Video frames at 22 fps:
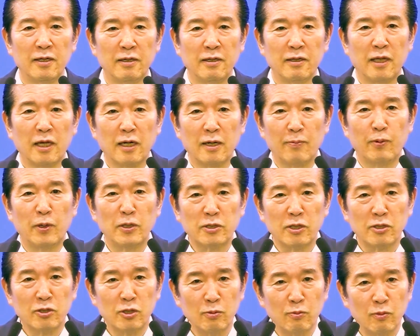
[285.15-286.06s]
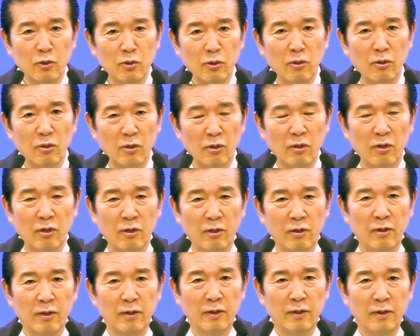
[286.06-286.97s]
내가 벗었으므로
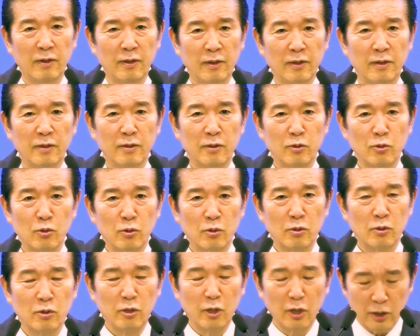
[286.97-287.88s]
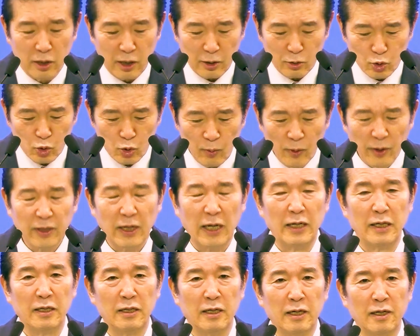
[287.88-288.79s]
여기에 숨은
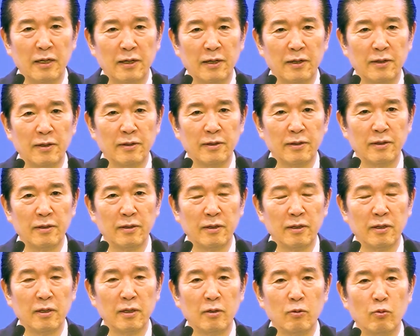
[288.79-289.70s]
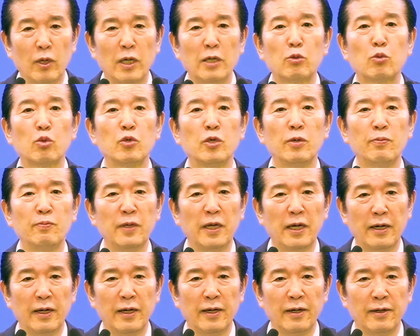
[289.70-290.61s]
나이다. 왜 두렵냐?